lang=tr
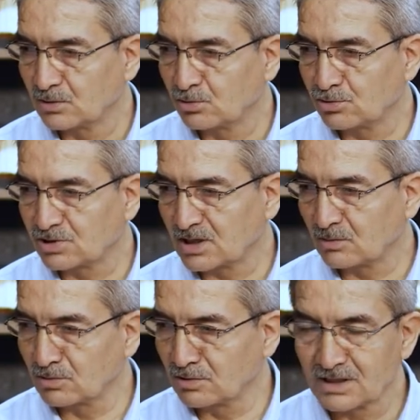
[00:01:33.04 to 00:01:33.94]
Türkçe'de
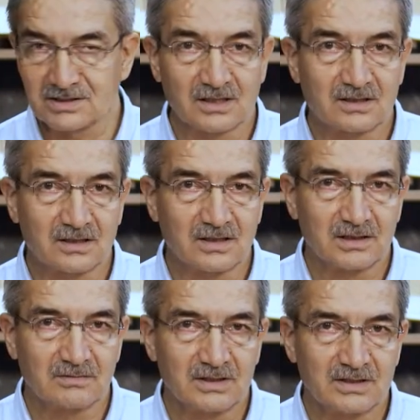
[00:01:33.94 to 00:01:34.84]
bunu nasıl
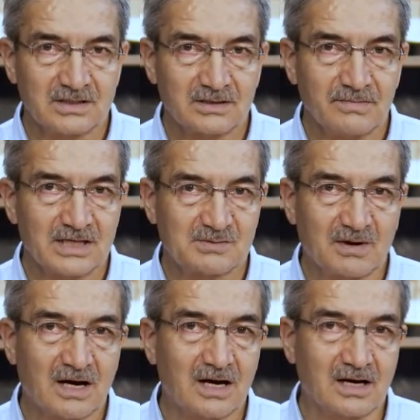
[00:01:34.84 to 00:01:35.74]
hatırlayabiliriz?
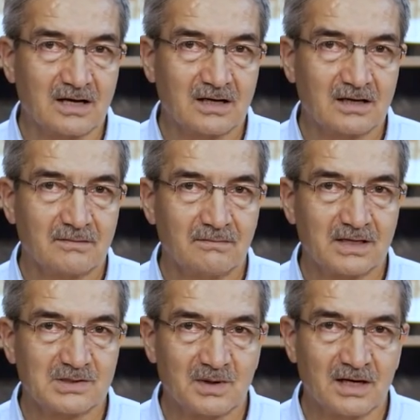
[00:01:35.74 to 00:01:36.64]
Mezbaha,
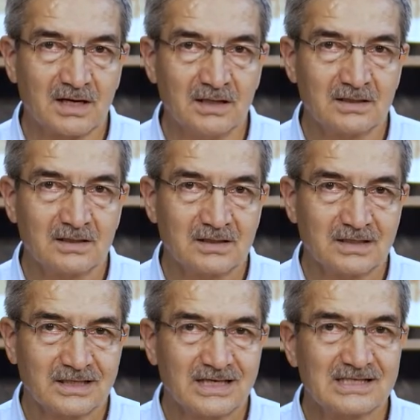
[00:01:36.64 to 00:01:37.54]
mezbaha
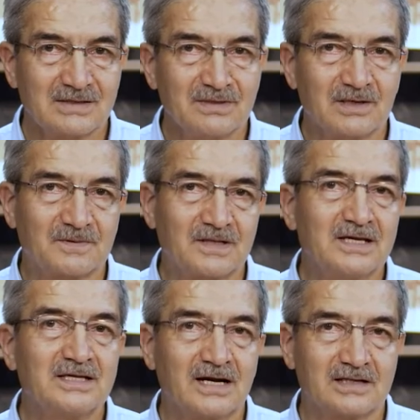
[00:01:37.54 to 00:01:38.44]
kesim yapılan
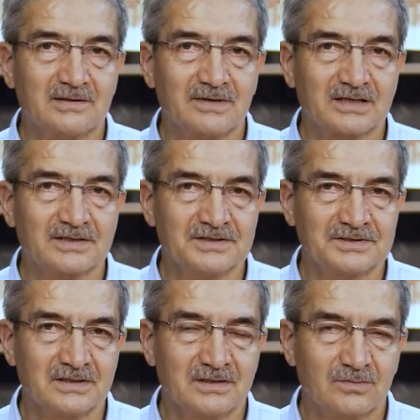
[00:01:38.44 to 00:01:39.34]
yer
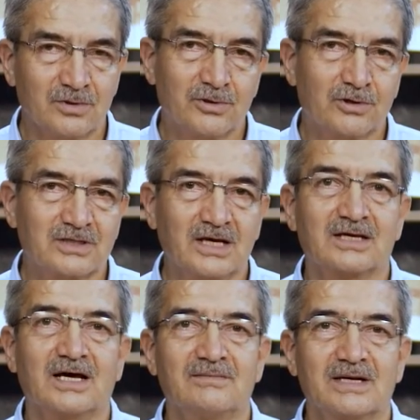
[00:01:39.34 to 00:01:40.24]
demektir. Bu kökten
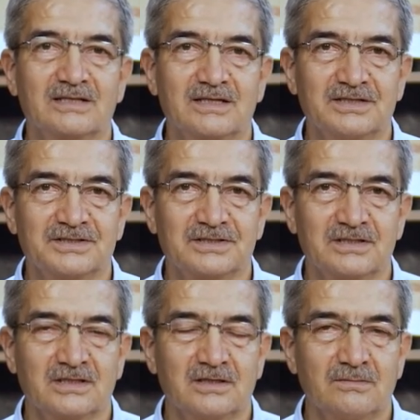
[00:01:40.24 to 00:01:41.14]
gelmektedir.
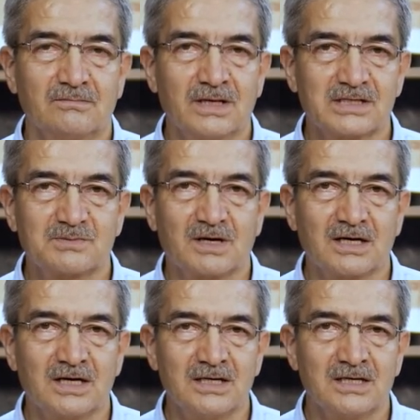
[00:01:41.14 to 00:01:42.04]

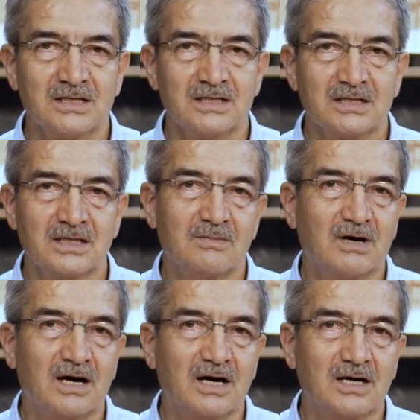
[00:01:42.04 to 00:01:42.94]
Mezbaha, ve
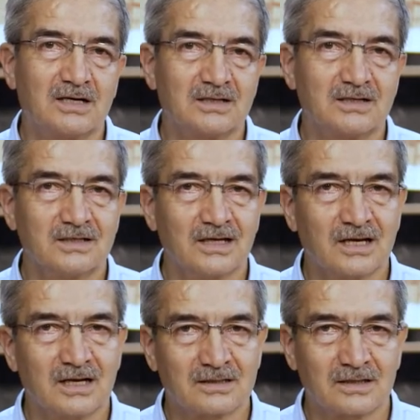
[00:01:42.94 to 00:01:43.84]
baha.
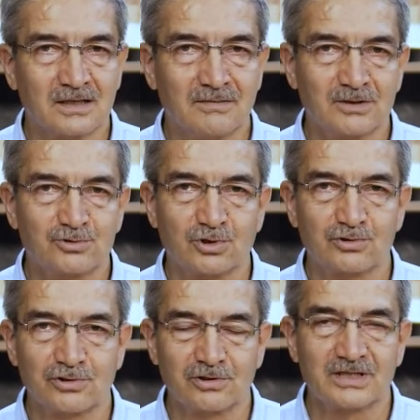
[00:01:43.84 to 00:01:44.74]
Yani hatırlamak çok
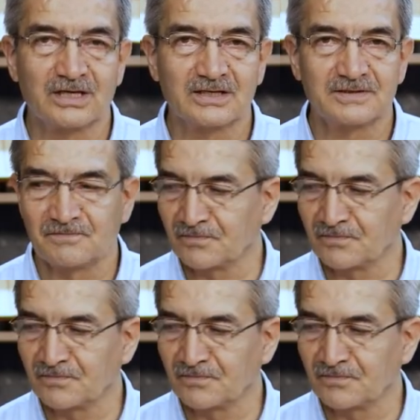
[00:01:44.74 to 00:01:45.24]
zor değil.